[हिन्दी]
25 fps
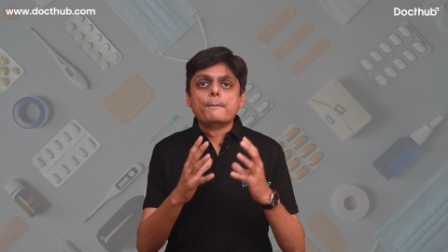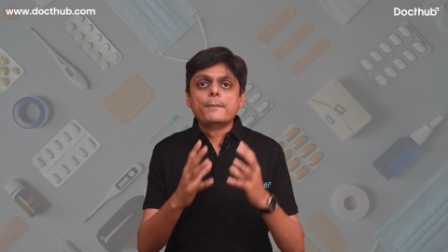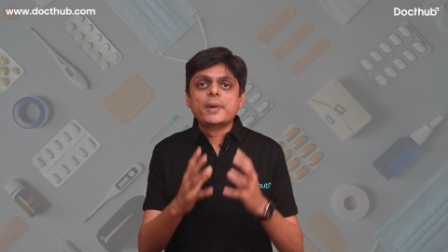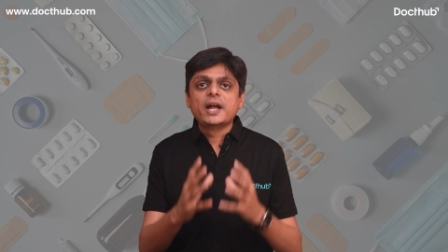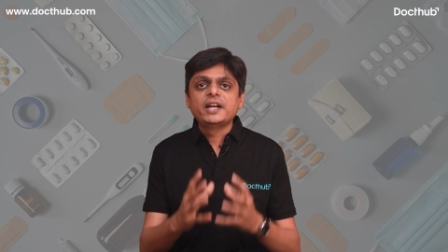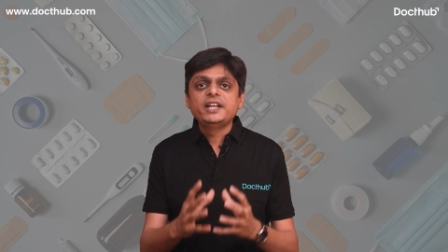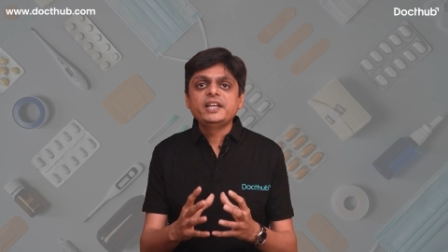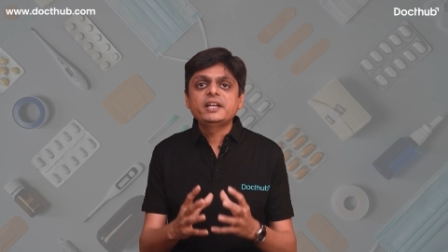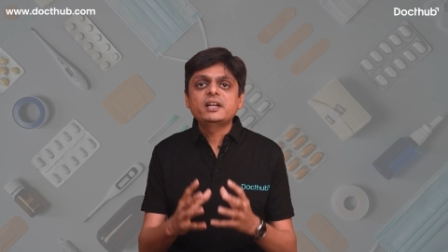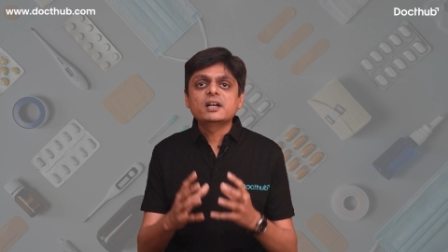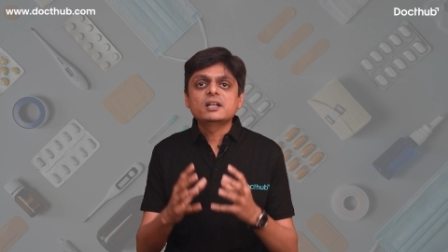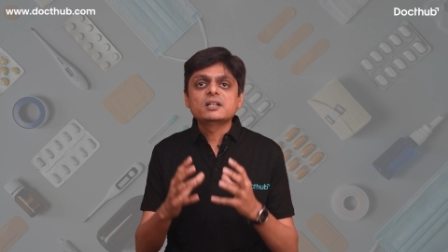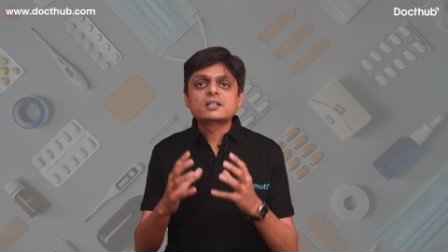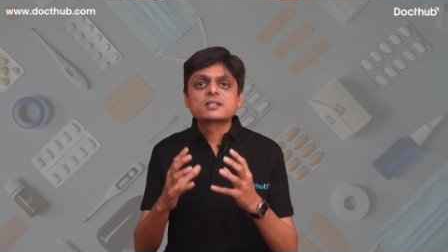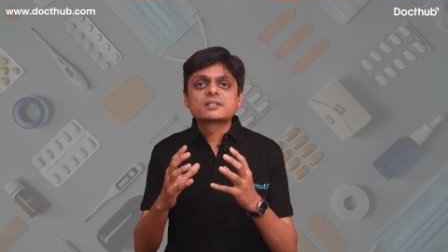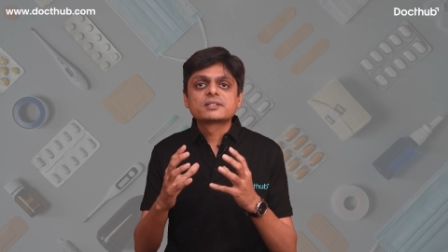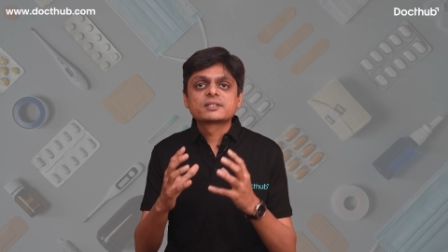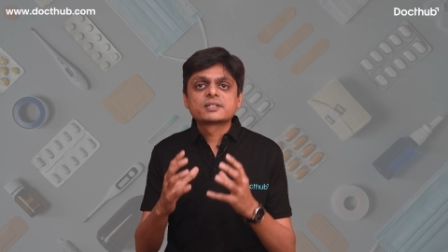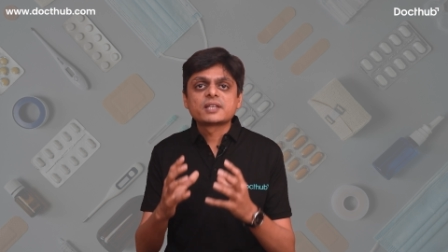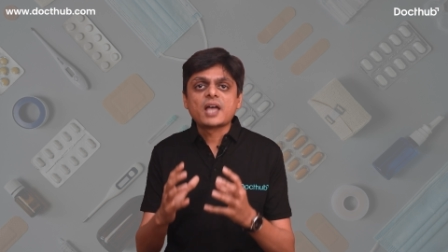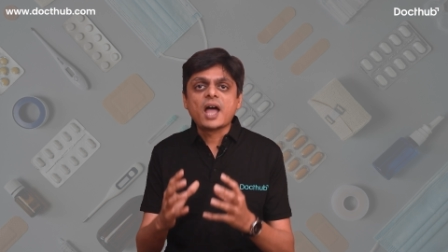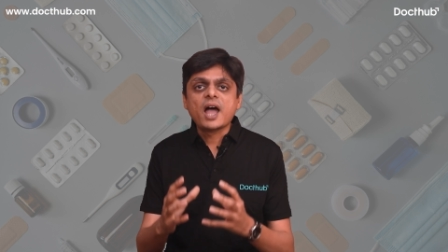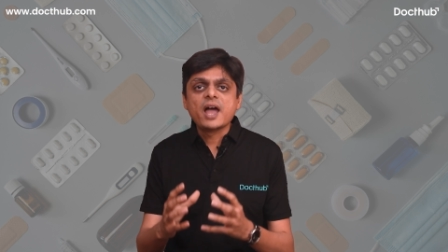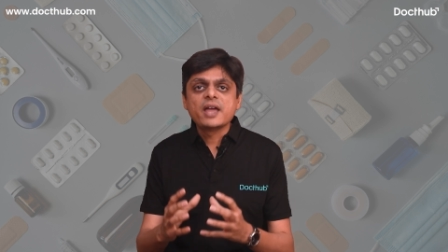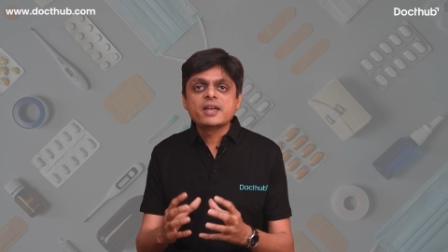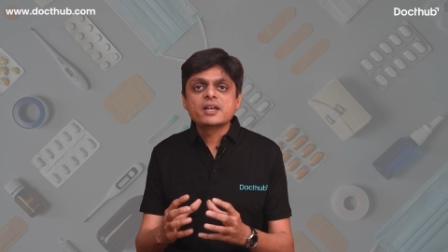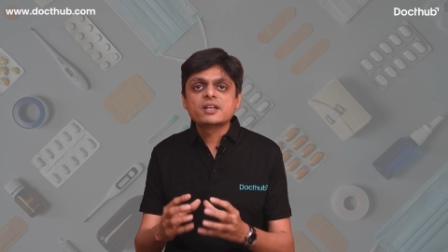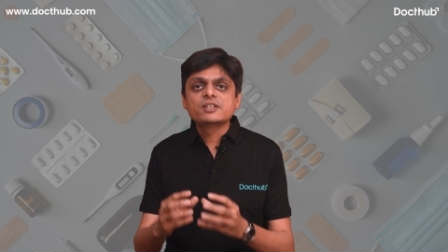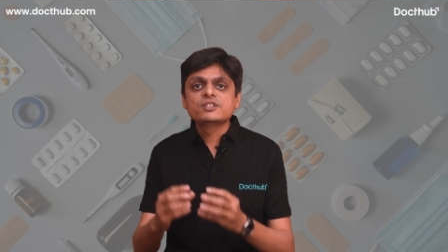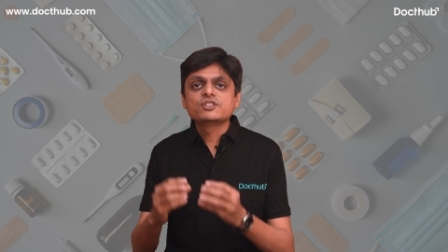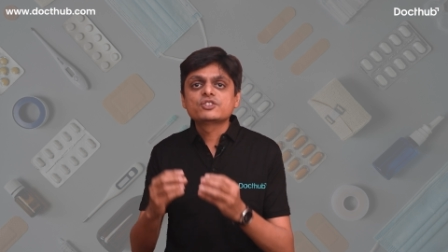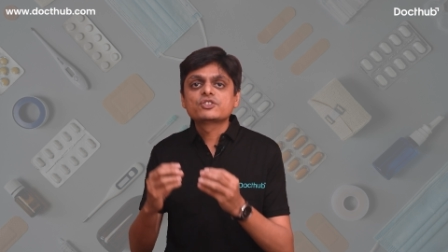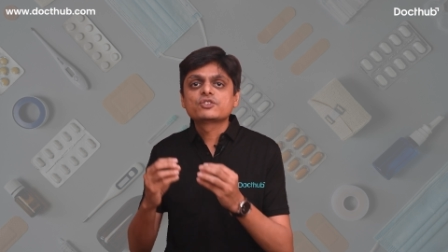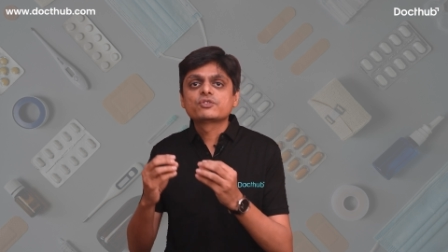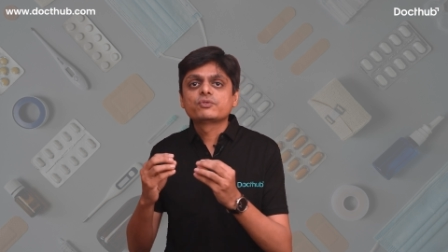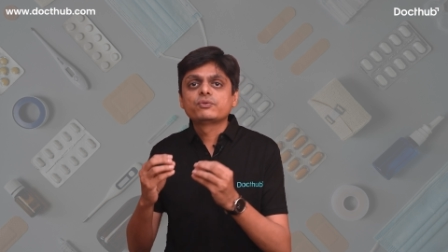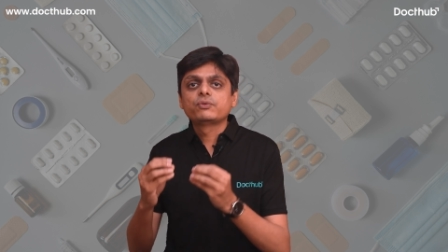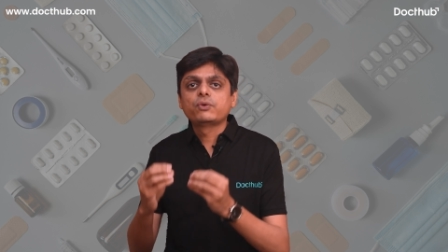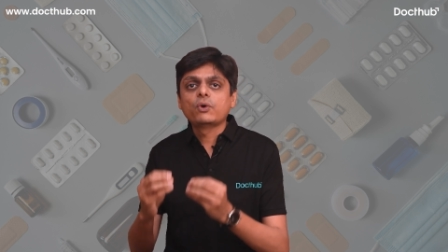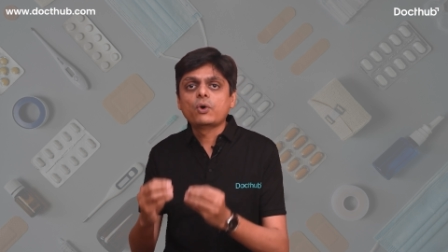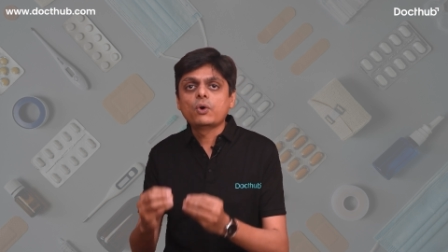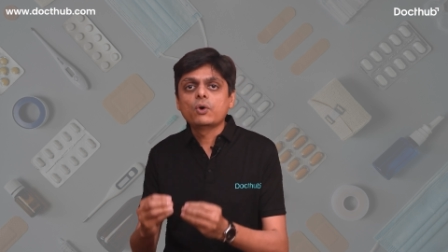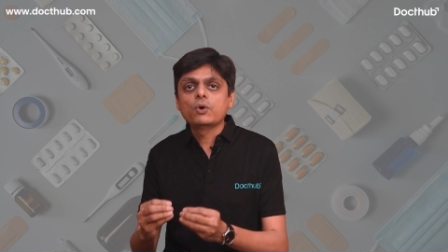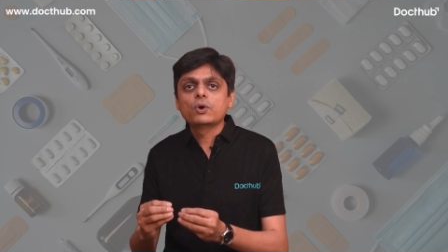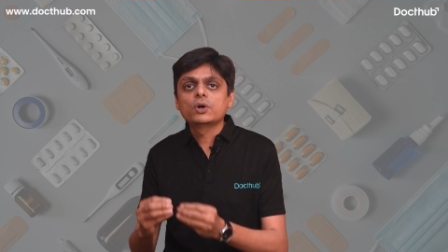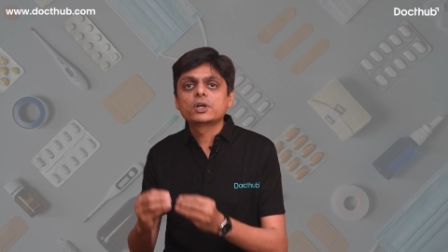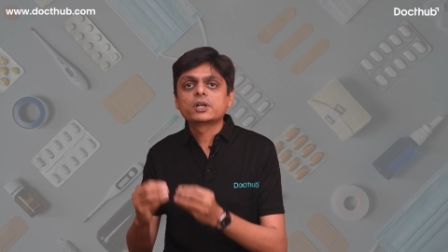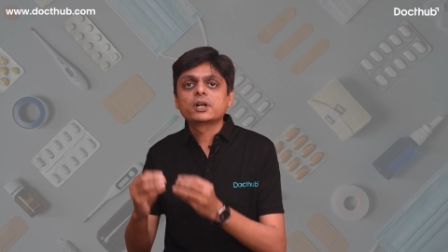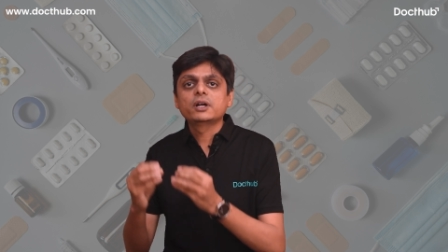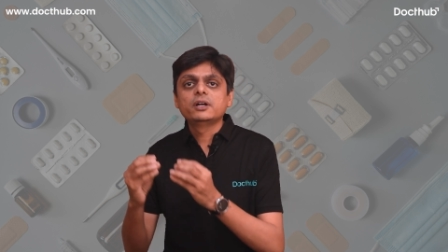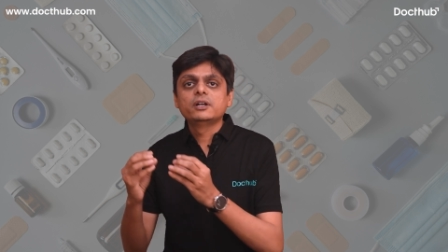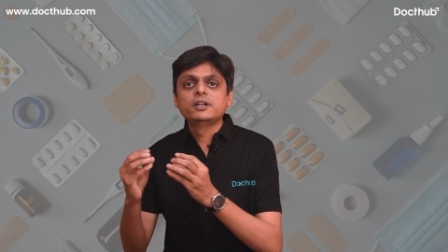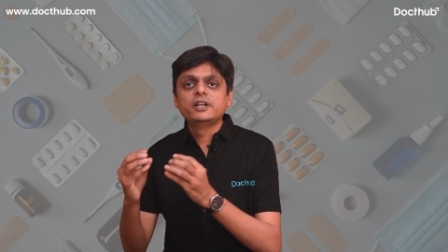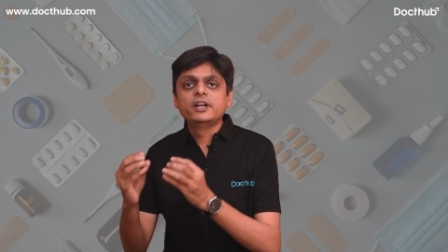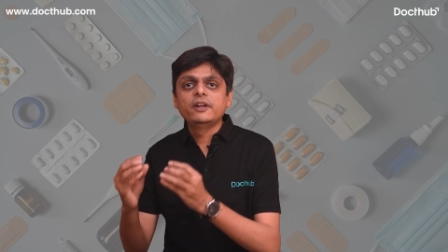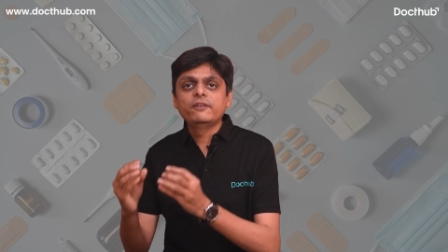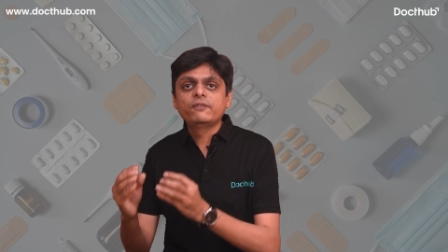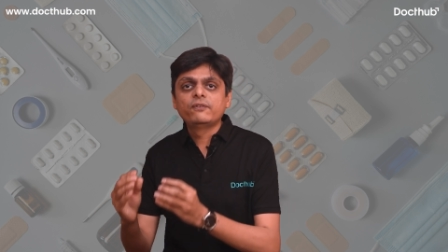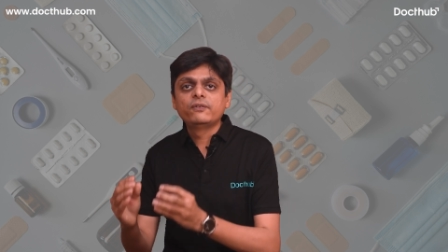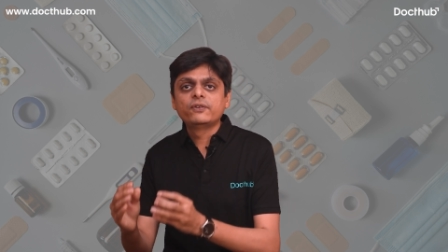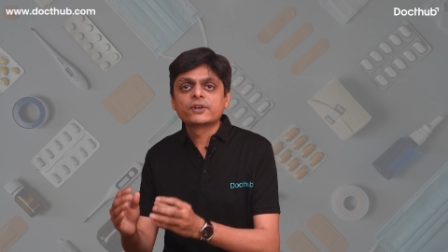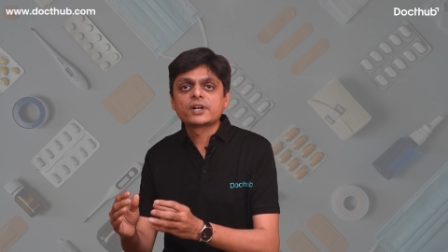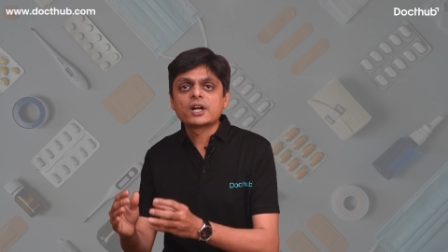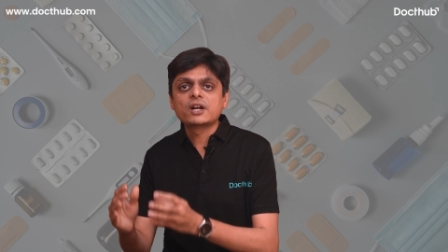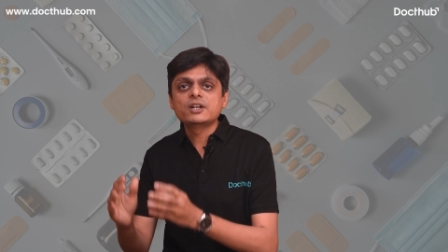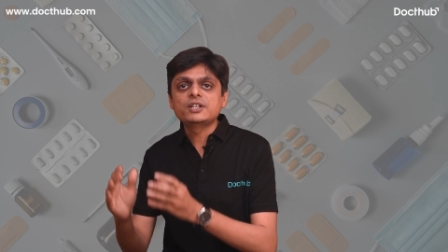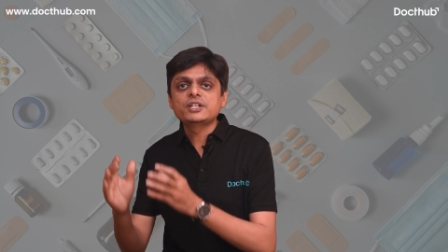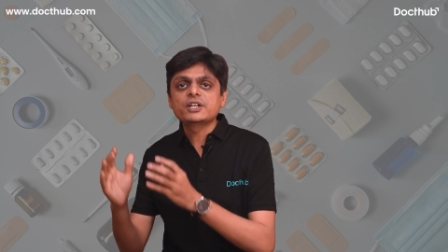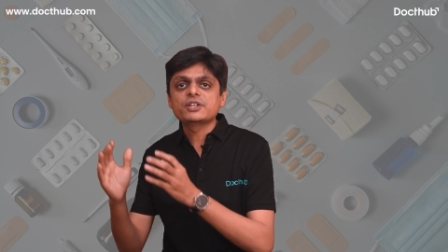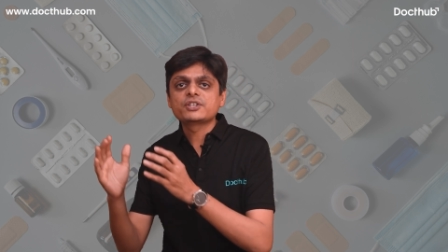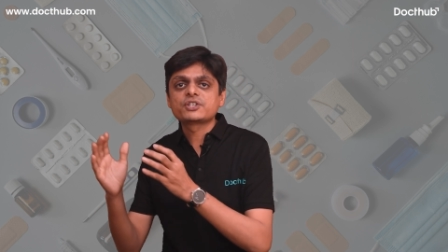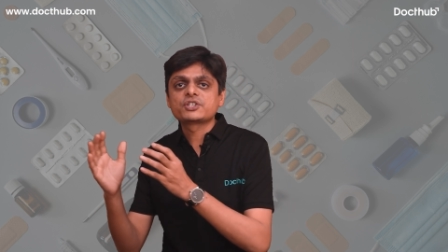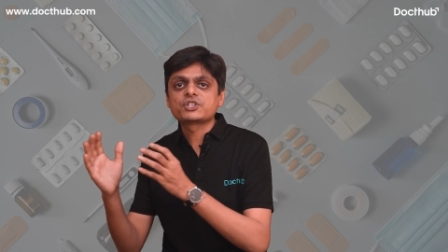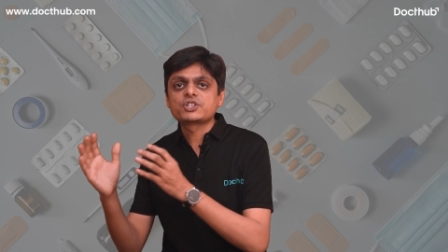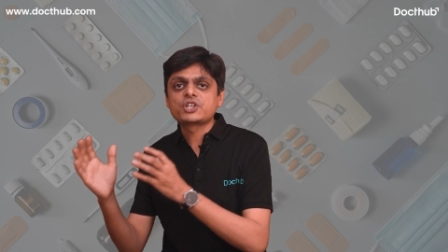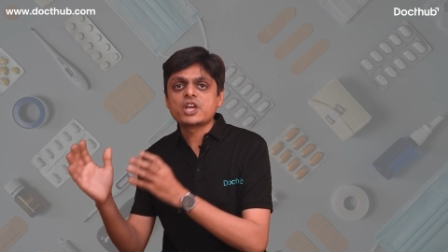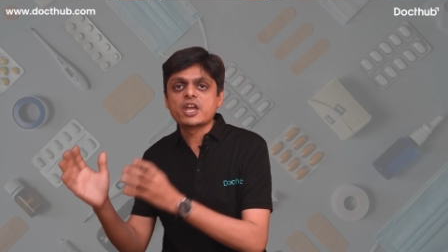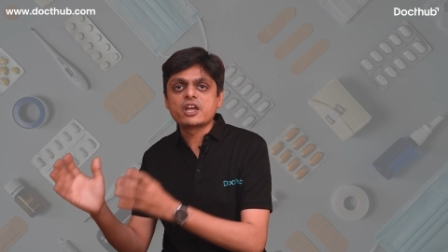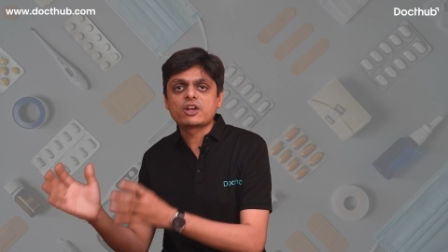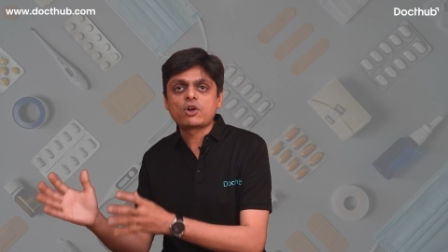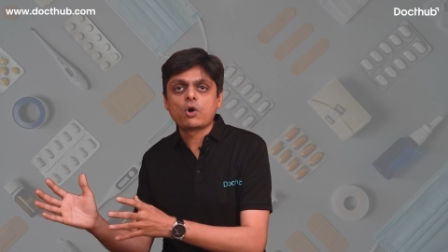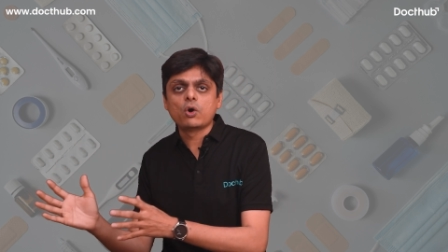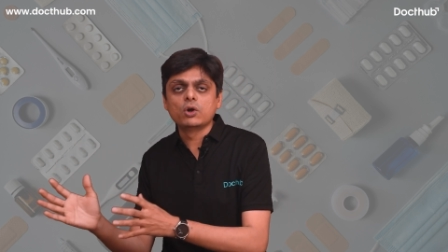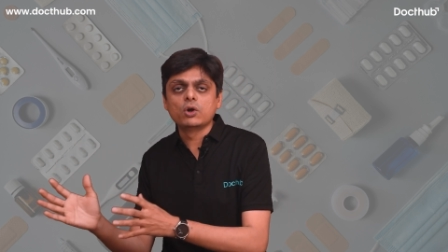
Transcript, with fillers: मेडिकल साइंस फॉर डिफरेंट स्टेक